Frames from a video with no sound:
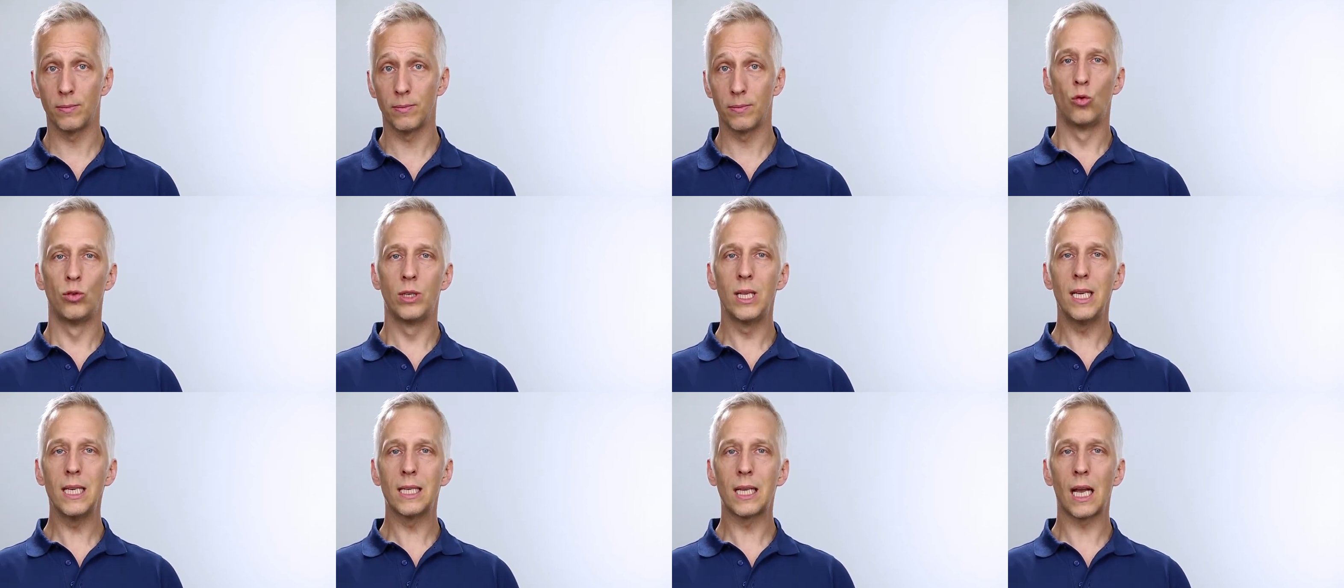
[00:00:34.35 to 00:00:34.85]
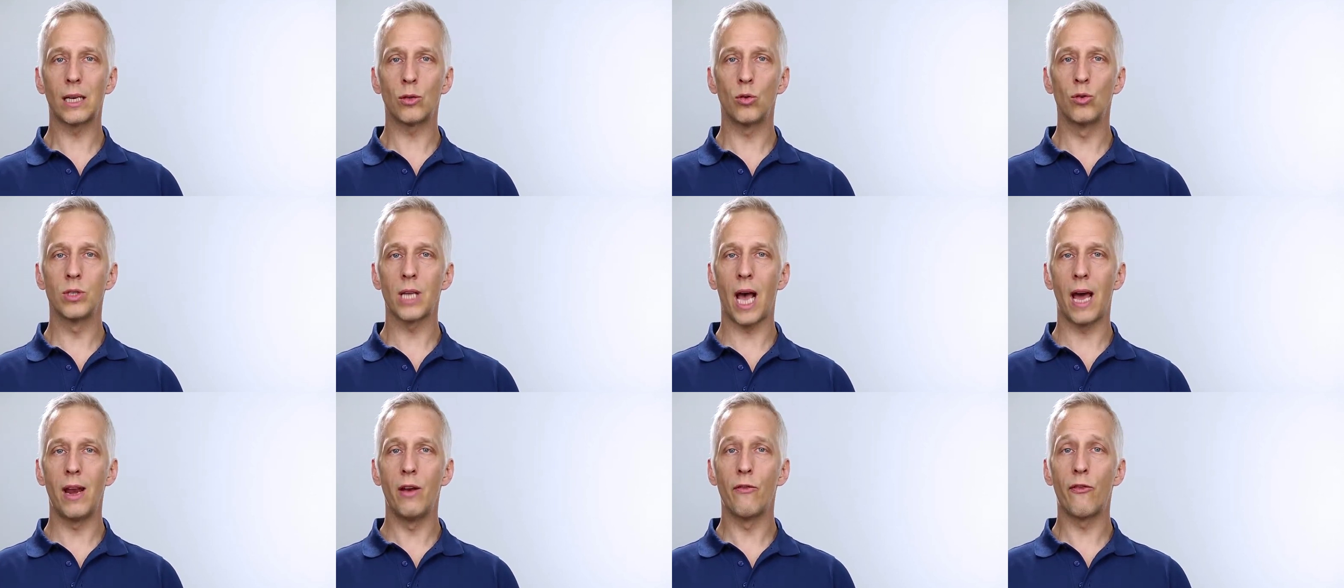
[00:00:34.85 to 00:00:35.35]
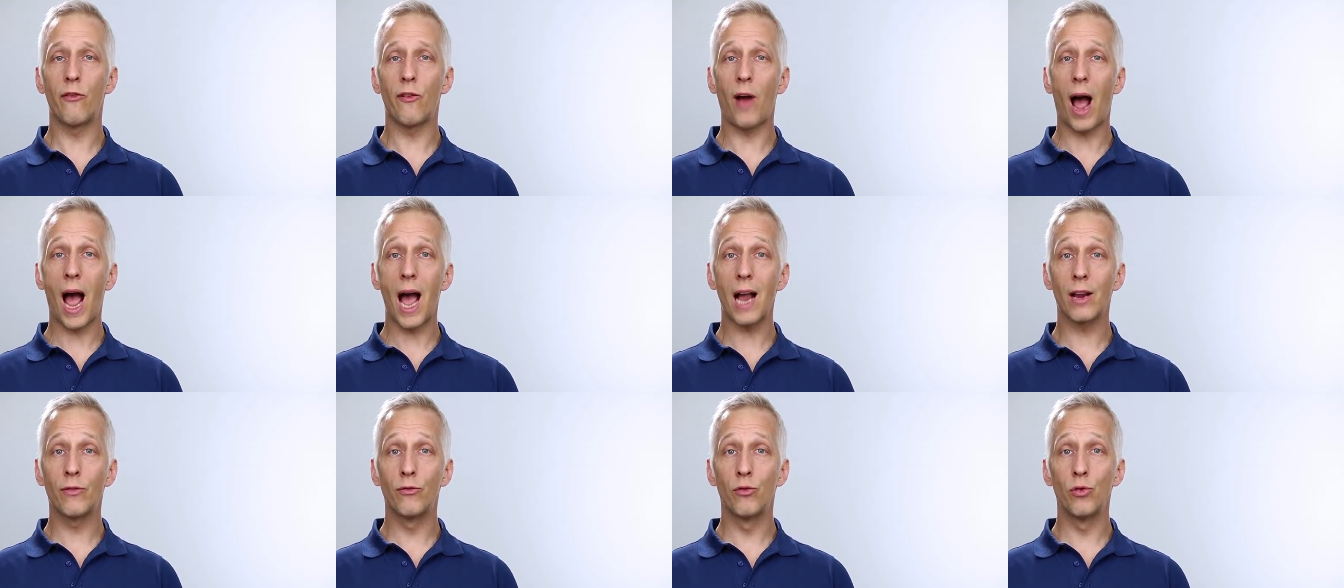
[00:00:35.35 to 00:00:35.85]
Und dies hat uns eine
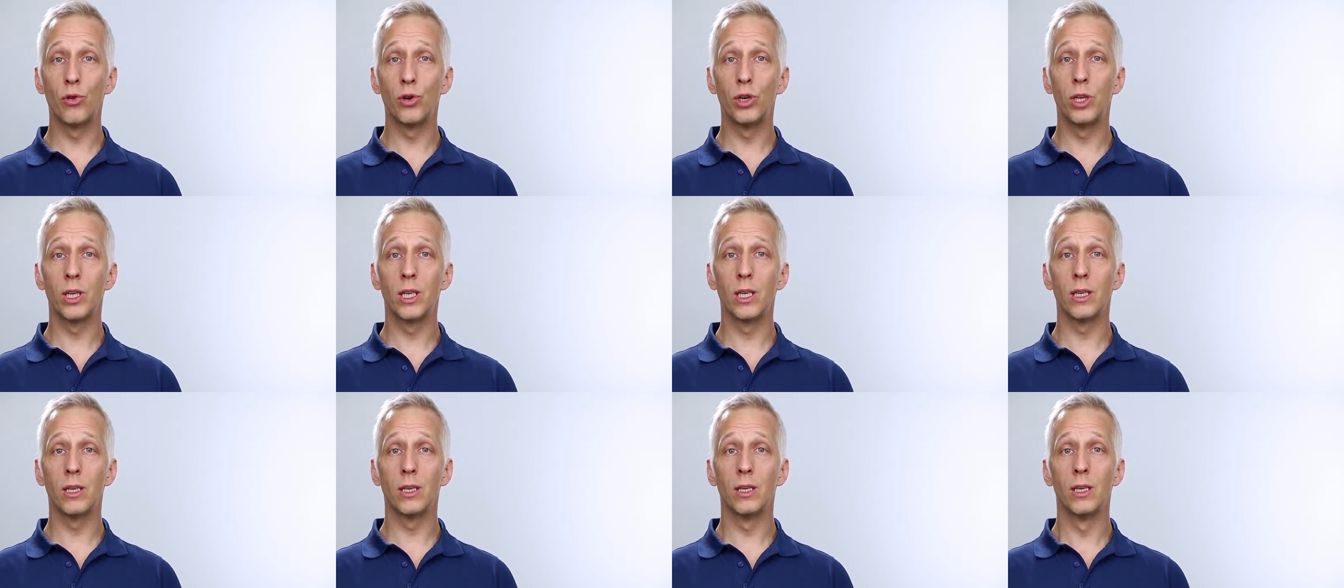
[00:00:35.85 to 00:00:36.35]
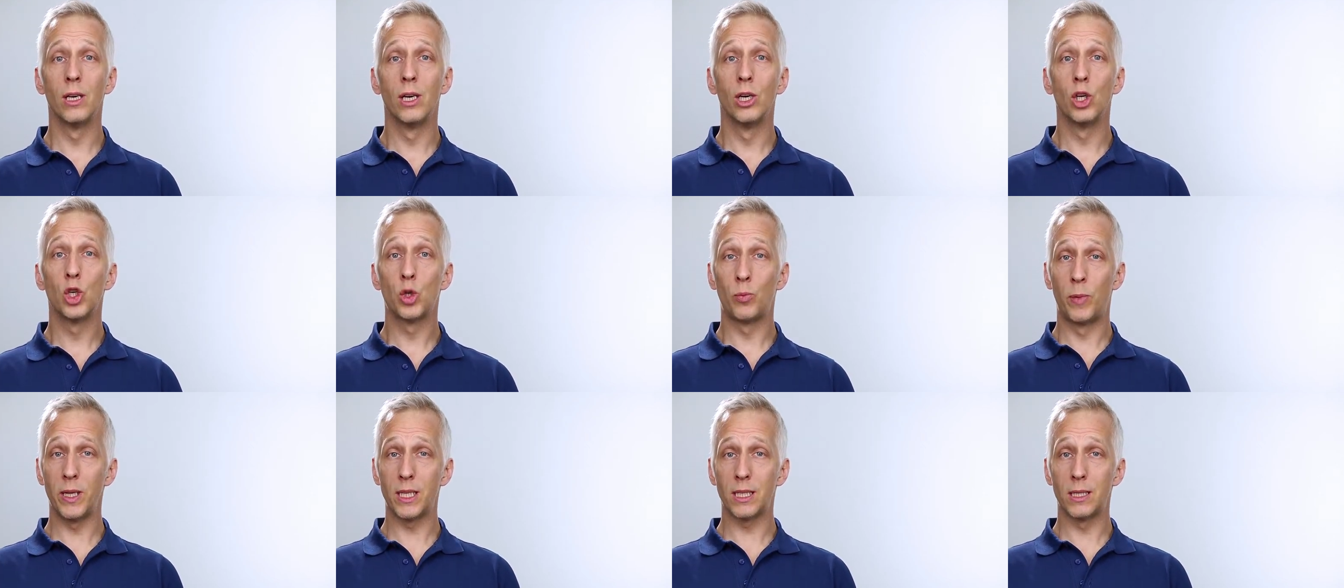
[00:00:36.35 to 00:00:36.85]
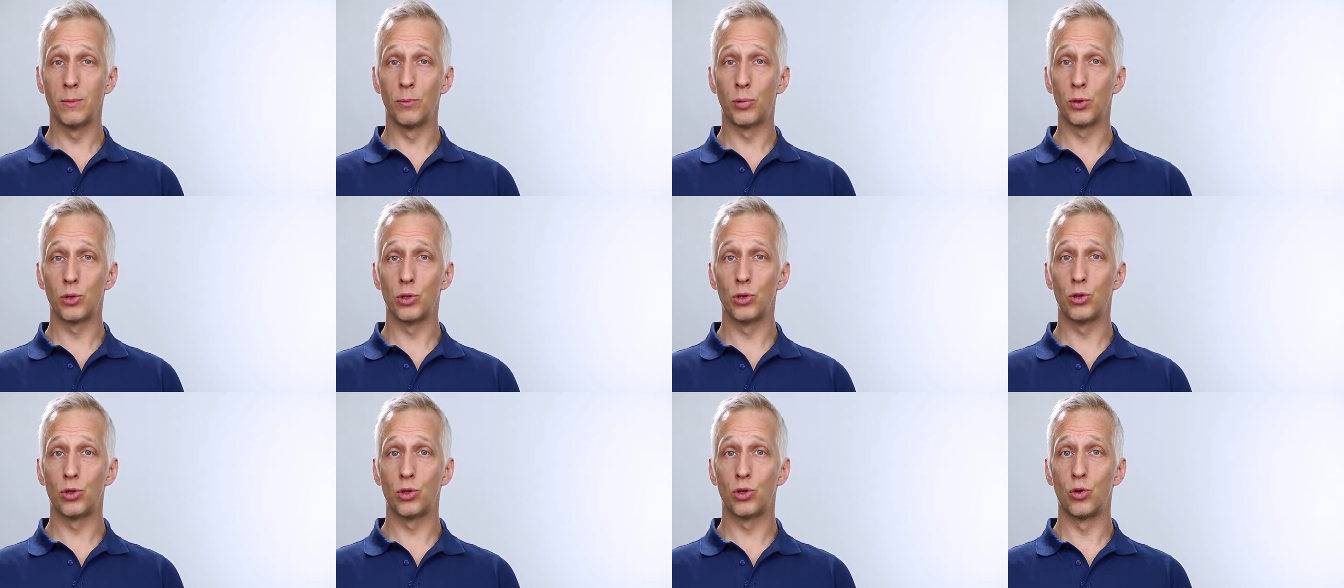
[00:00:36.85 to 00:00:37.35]
fragwürdige
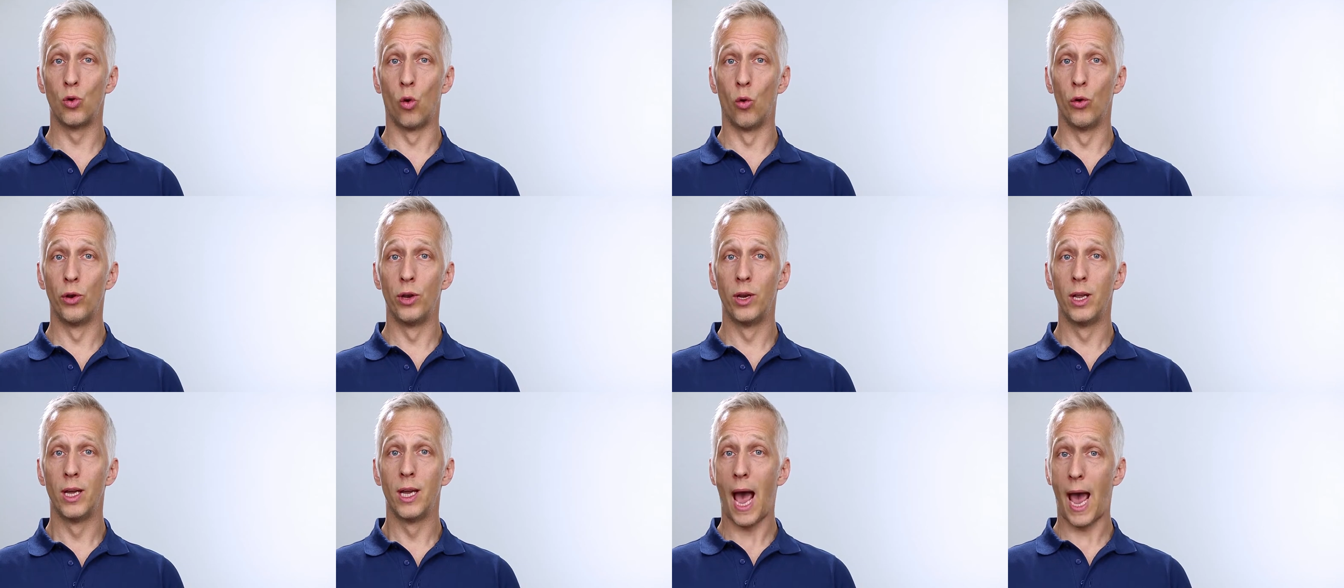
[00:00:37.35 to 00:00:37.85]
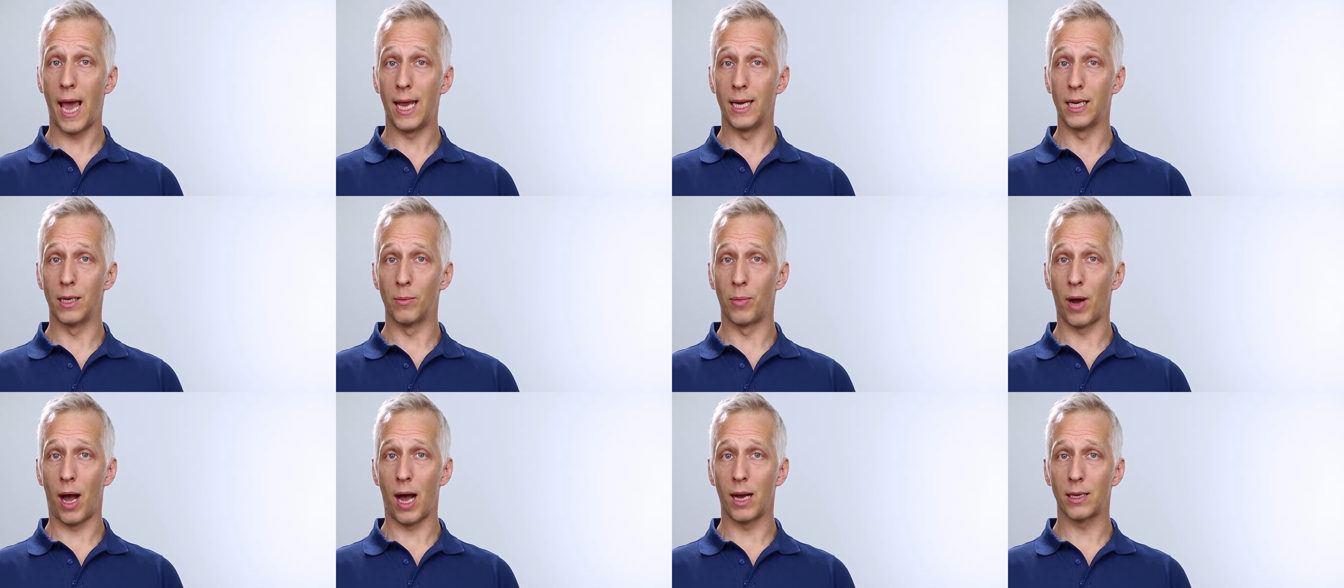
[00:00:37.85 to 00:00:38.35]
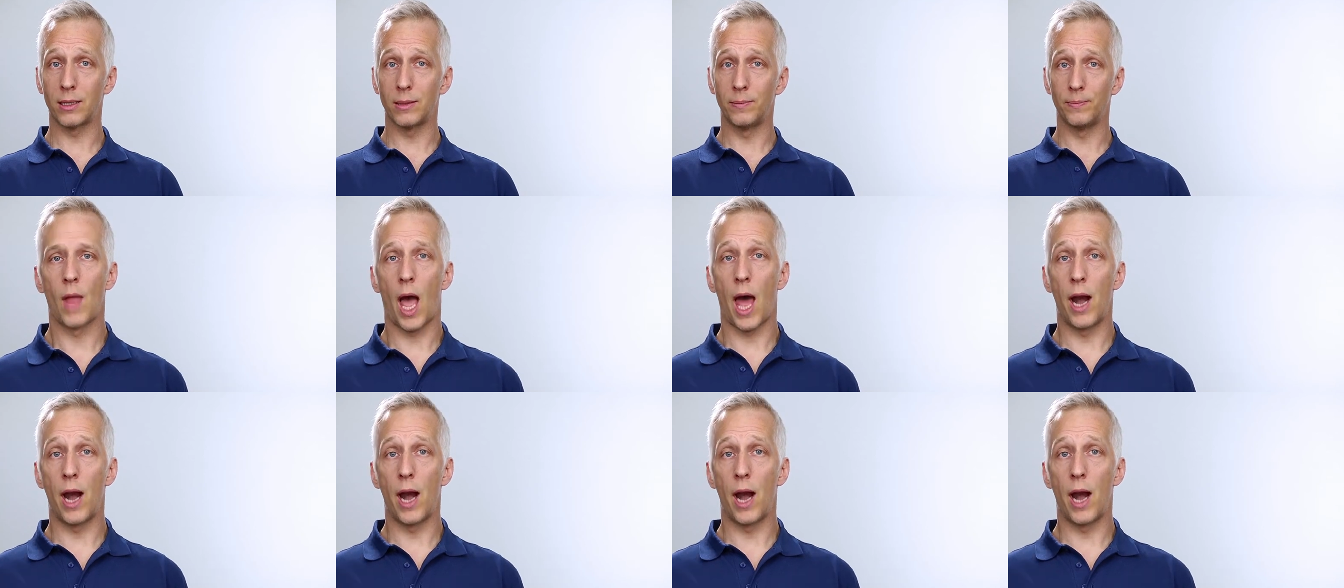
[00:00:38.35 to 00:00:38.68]
Spitzenposition eingebracht.